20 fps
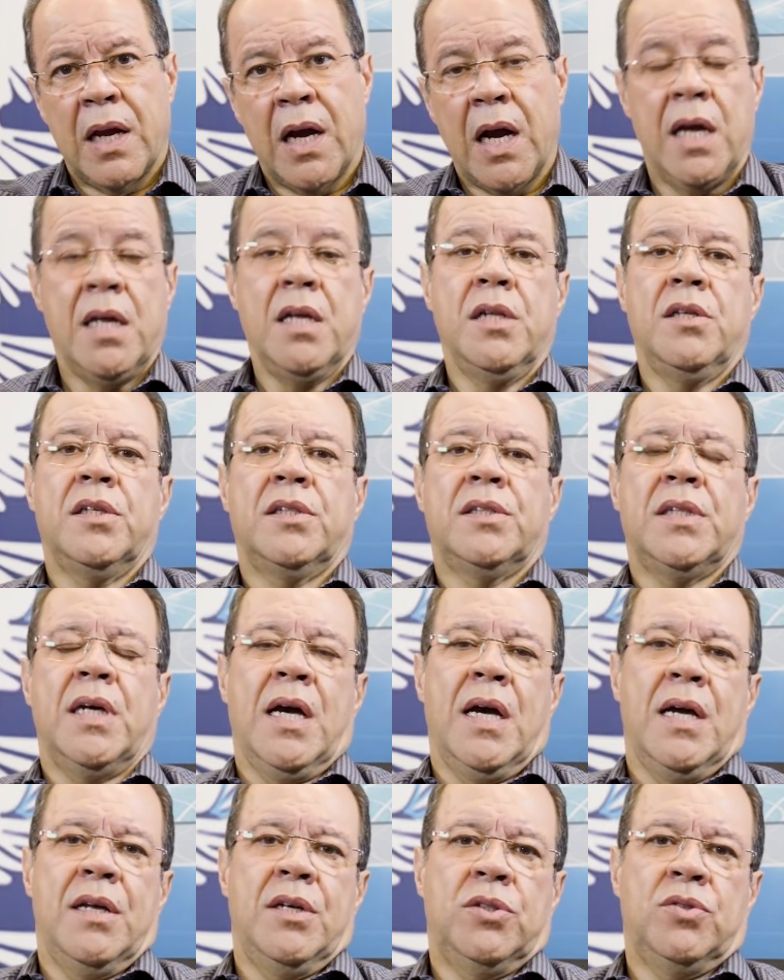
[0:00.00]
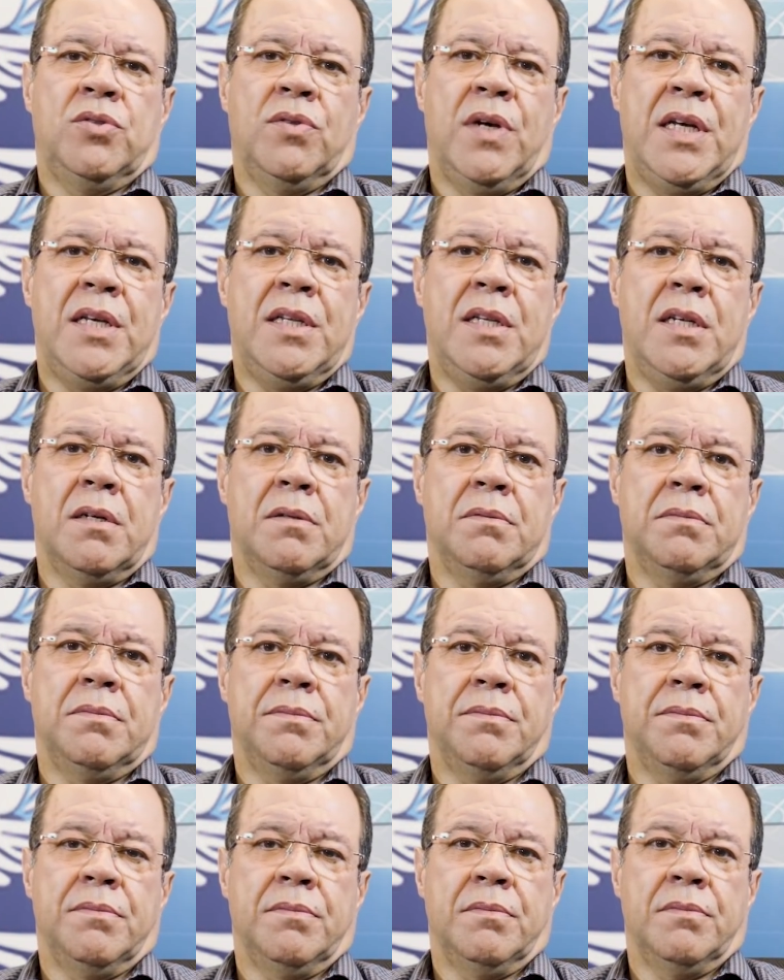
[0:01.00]
Aí ele disse: Ah, isso aí não.
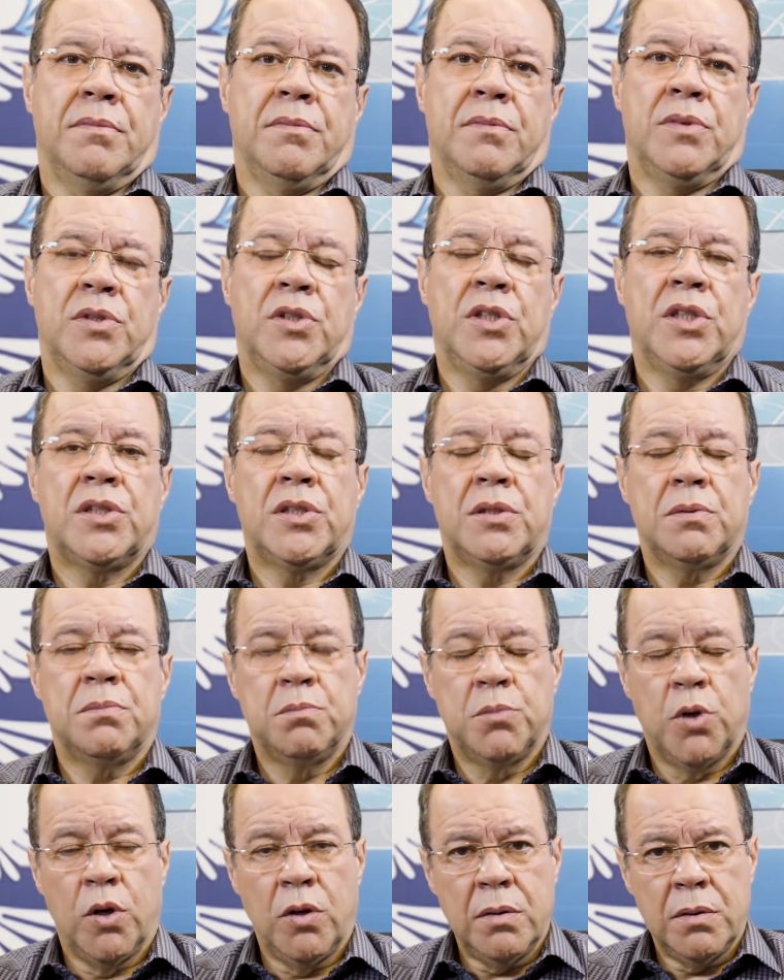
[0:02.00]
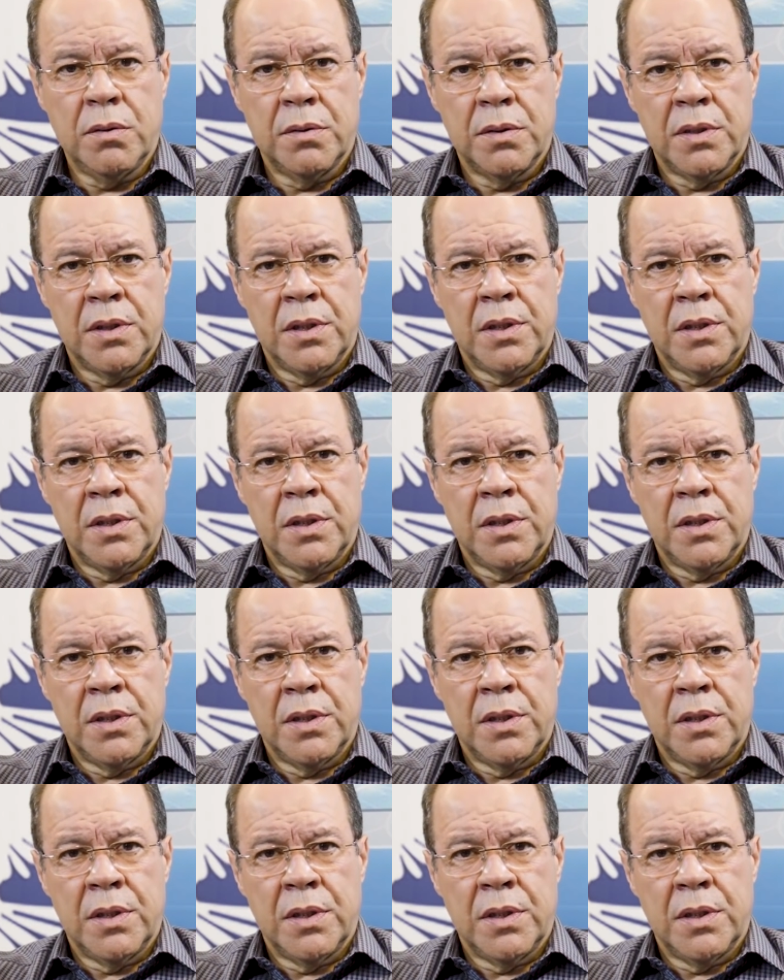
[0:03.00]
Disse: Bom,